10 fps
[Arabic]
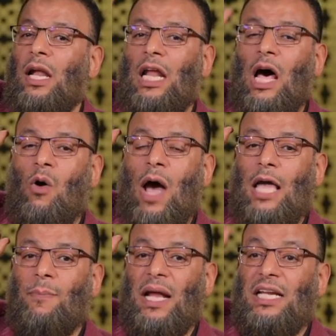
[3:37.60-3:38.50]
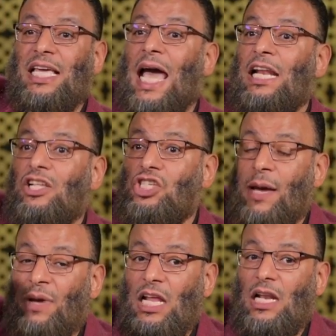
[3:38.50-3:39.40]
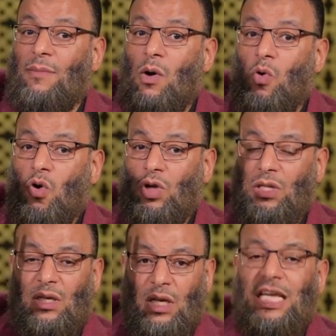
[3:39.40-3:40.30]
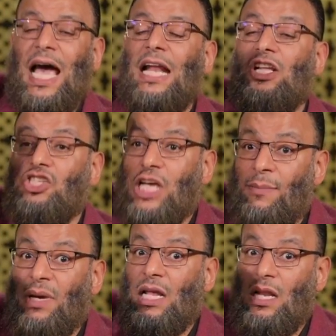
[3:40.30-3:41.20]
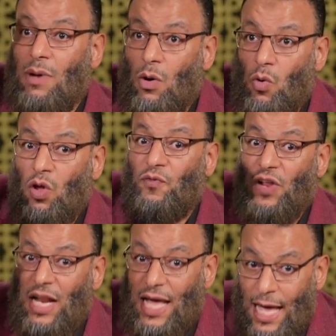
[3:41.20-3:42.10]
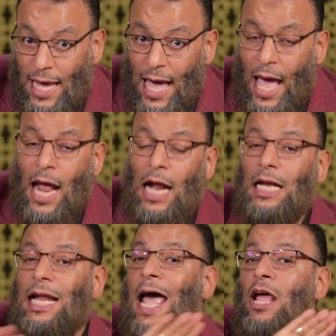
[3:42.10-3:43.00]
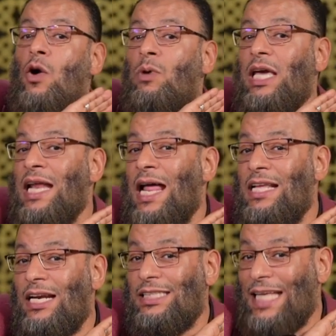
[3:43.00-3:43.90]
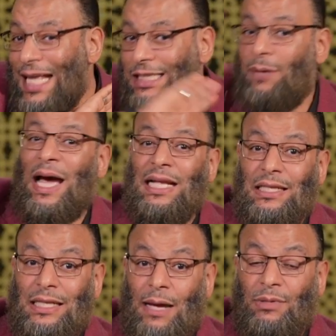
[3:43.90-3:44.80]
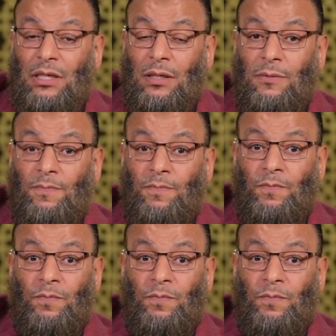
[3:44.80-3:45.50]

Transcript: الله اكبر يعني الجمع اللي موجود يعني الجمع اللي موجود في الايه لا يمكن ان يرتد إيه. بعد إيه. النبي بس